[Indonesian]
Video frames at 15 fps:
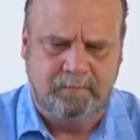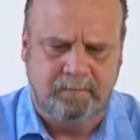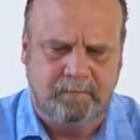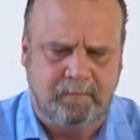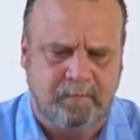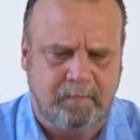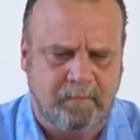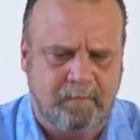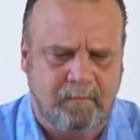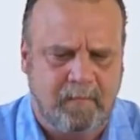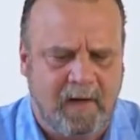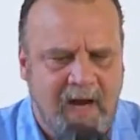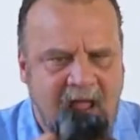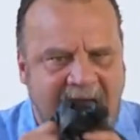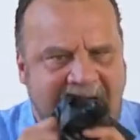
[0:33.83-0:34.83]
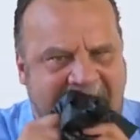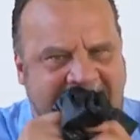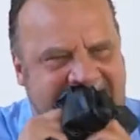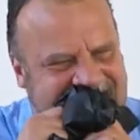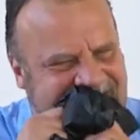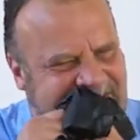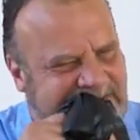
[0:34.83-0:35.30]
seperti makan sampah
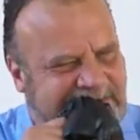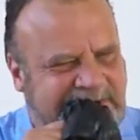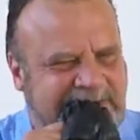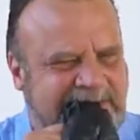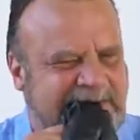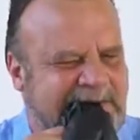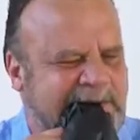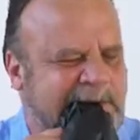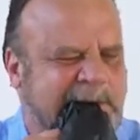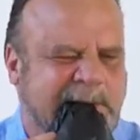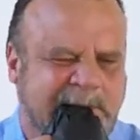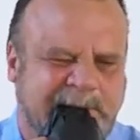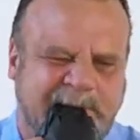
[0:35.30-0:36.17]
hingga kaktus demi